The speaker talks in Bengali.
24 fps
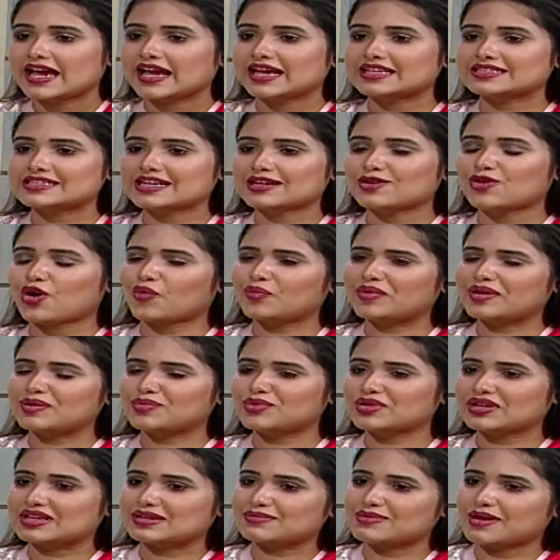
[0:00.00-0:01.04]
এটা কবে
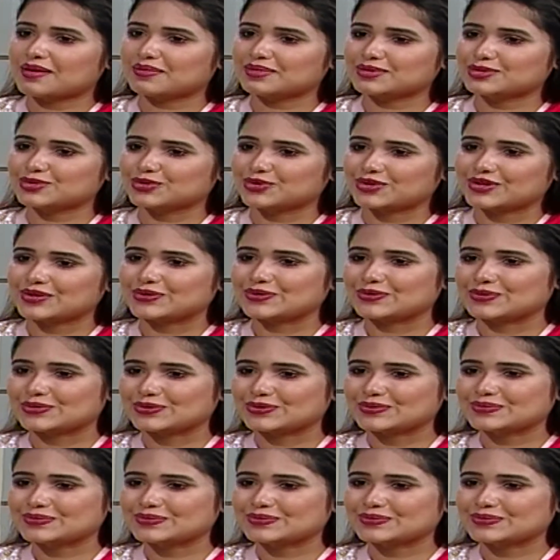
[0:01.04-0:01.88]
এবং কিভাবে তৈরি হলো